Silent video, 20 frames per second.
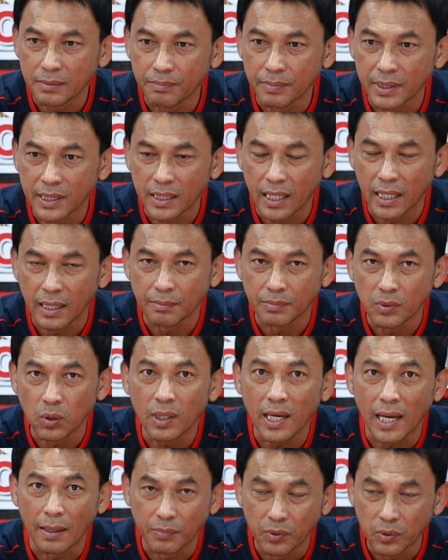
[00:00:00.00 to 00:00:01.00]
เป็นเกมโต้
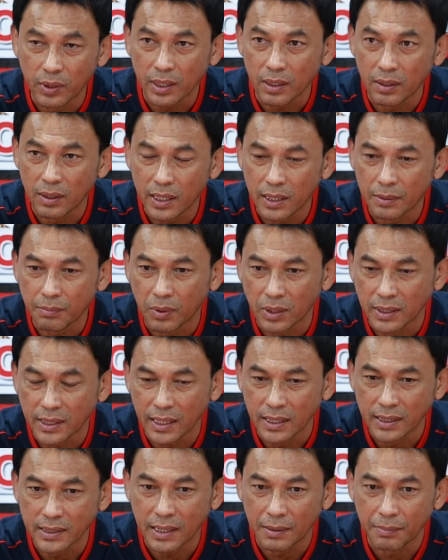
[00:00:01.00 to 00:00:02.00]
กลับด้วยเขาเล่นบอล
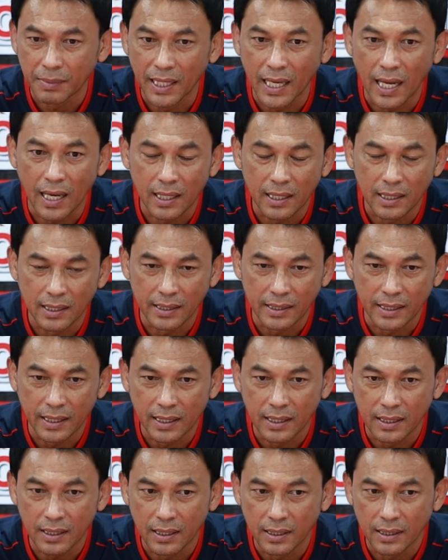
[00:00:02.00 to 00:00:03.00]
ทันดิชันเป็นหลักอะไรเงี้
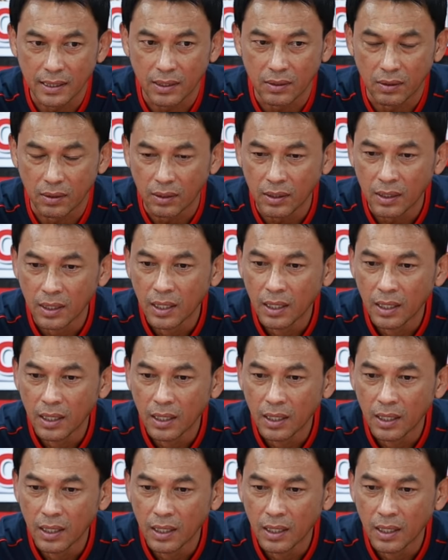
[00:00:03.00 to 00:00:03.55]
ยแล้วก็เรื่องของ